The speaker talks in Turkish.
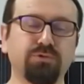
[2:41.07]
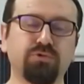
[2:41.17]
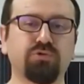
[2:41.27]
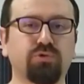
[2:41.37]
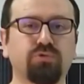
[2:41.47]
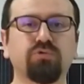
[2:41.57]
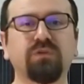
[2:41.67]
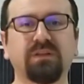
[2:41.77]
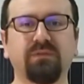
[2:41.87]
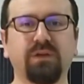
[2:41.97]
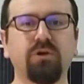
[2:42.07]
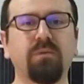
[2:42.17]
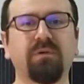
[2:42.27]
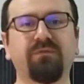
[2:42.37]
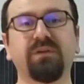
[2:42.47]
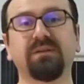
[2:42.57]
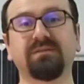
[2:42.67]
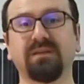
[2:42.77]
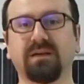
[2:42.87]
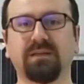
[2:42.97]
330 watt veriyor ama
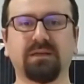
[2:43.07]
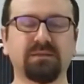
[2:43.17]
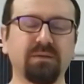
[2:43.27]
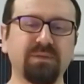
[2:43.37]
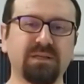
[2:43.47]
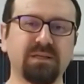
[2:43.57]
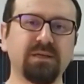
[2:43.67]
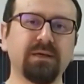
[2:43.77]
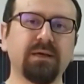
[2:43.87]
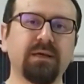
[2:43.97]
fiyatına kadar tabii ki